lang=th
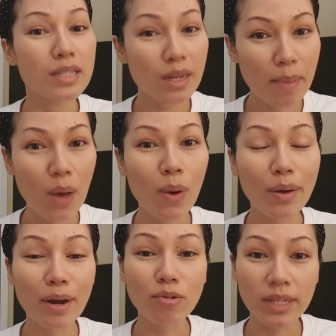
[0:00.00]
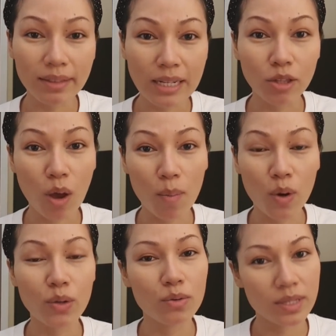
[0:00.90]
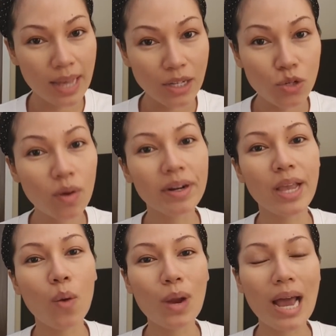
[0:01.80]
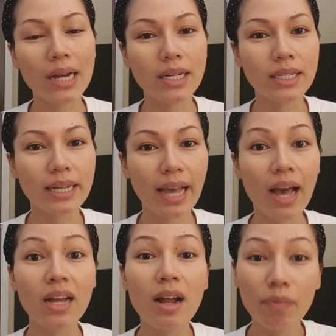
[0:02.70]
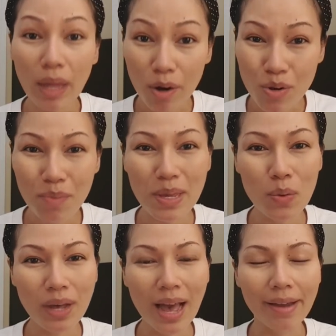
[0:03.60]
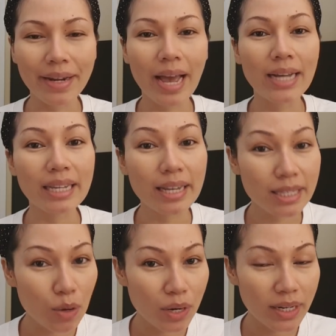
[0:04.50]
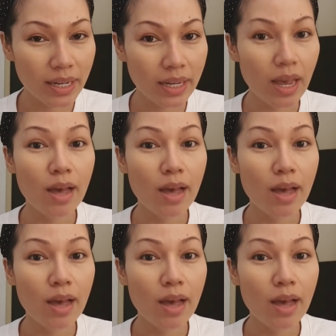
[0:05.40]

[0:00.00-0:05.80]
ถึงแม้ว่าเราจะติดตอมออยู่สักช่วงระยะเวลาหนึ่งนะคะ แต่เรายังมีโอกาสนะคะที่เจ้าหน้าที่